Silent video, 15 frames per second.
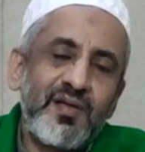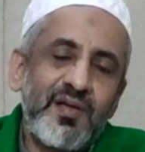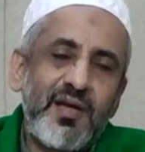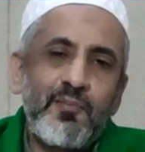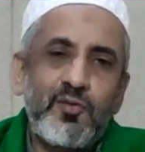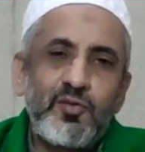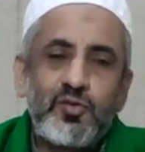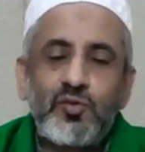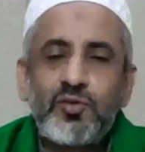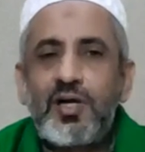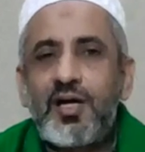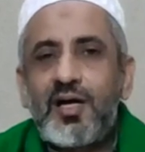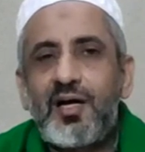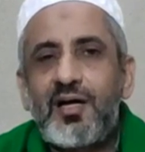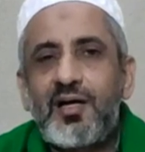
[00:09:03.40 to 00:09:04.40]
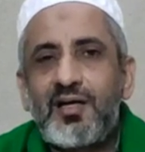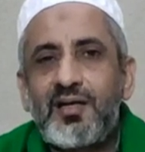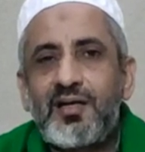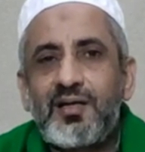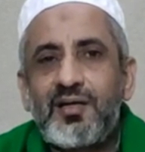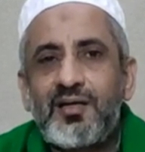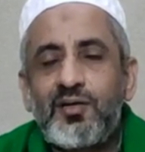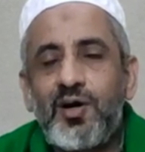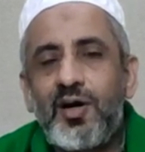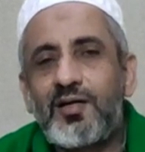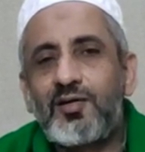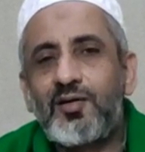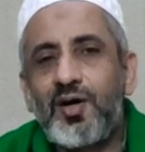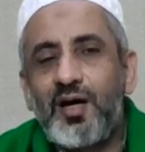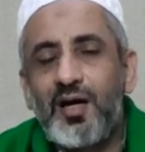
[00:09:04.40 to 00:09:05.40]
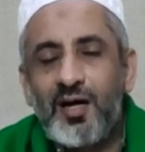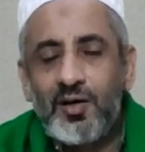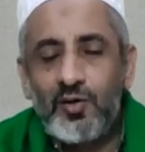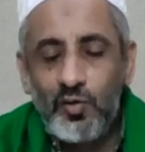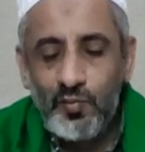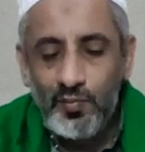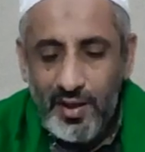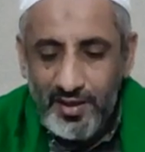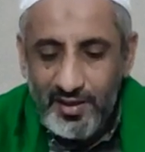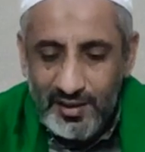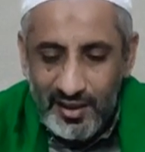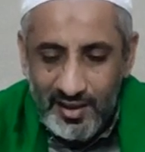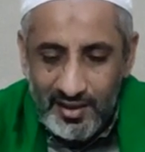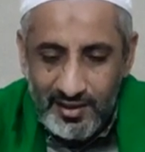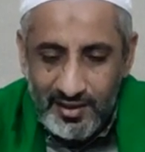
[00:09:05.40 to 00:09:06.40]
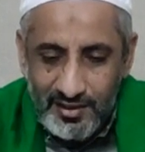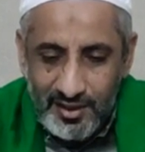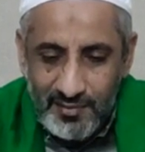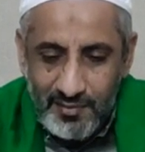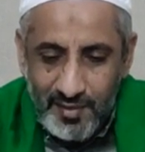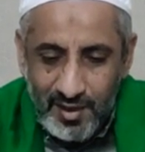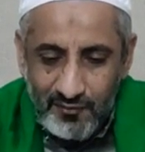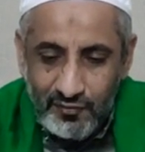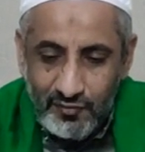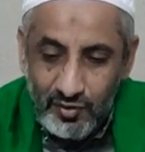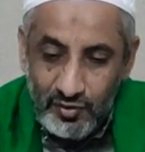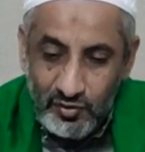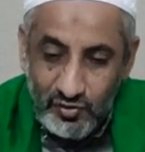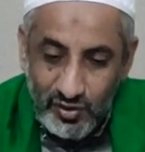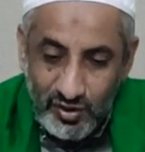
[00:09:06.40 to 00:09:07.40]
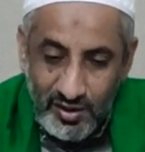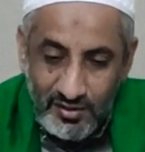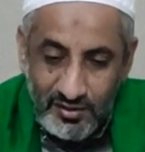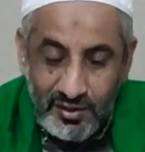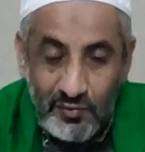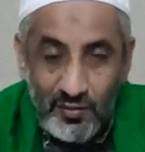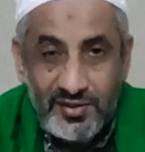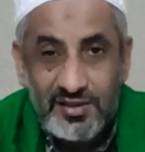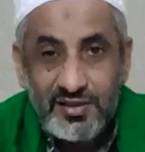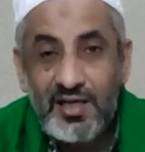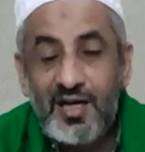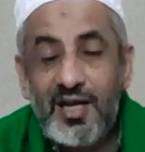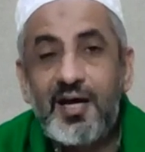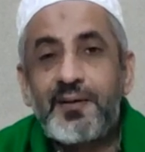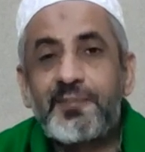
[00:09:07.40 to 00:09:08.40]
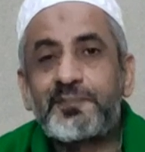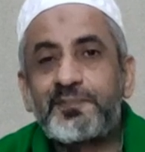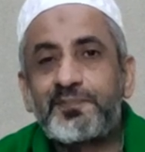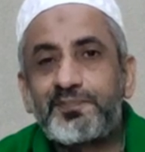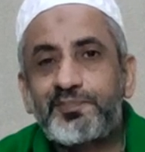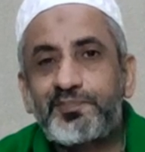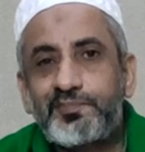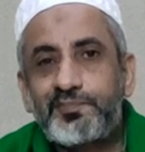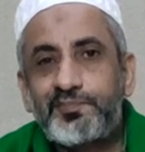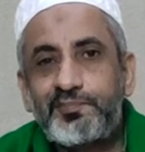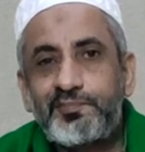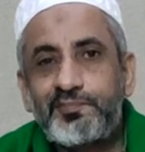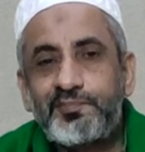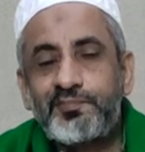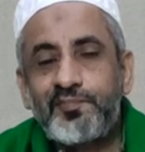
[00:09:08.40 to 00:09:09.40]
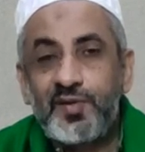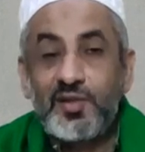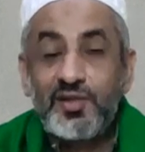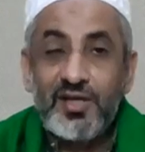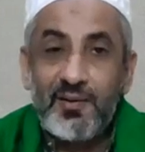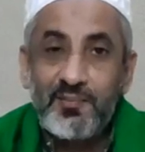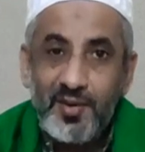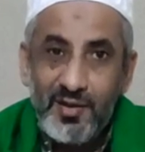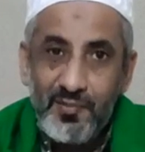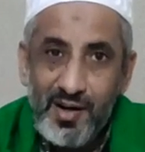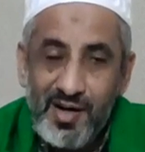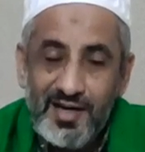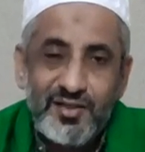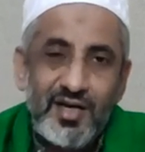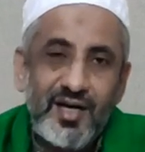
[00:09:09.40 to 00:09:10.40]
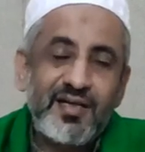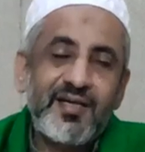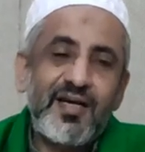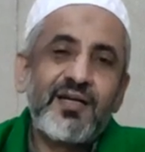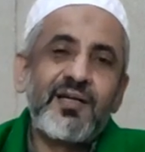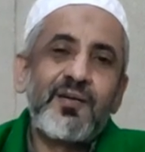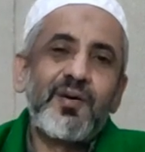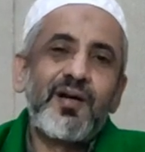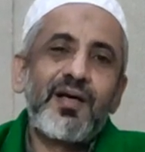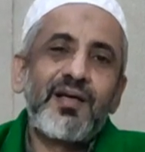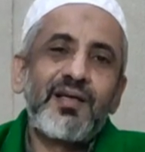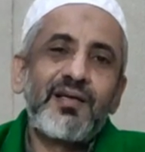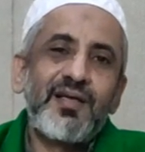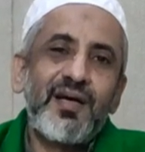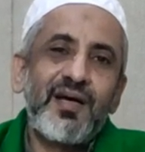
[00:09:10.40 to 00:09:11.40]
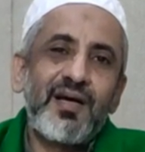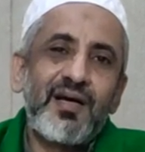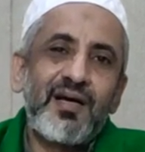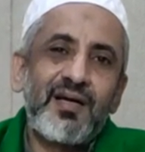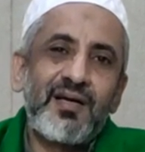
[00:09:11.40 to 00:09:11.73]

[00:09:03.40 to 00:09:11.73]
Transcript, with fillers: namun juga doa-doa ahlul bait alaihim afdhalus salati wassalam di samping mengajarkan kepada kita